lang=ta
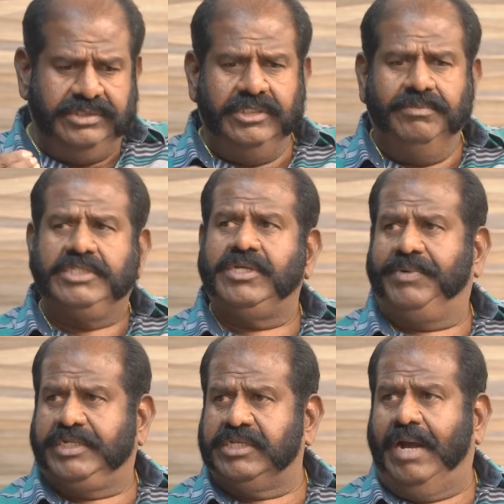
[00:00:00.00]
சினிமா
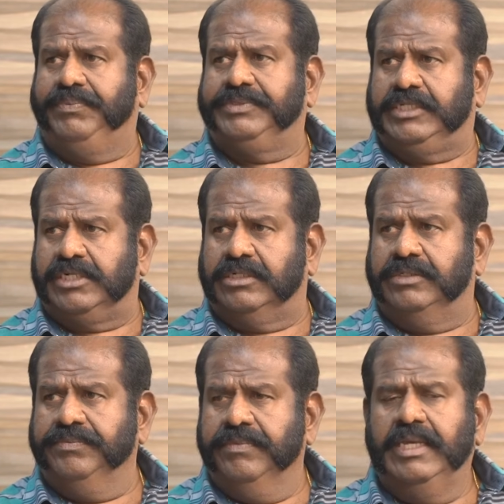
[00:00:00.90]
சாப்பாடு
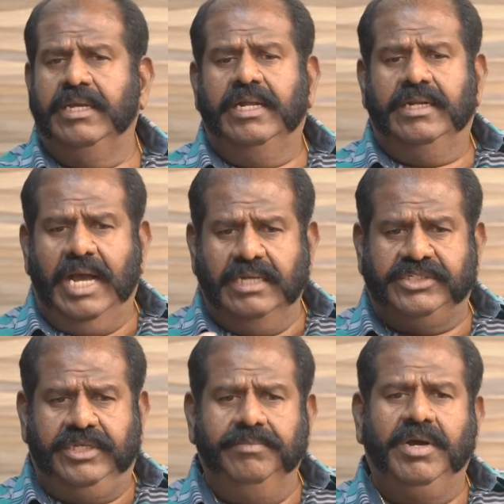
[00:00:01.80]
சாப்பிட்டுட்ருக்கோம் நான்
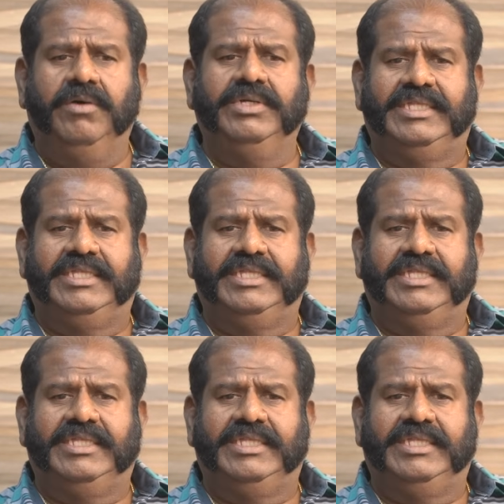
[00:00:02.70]
சினிமாவை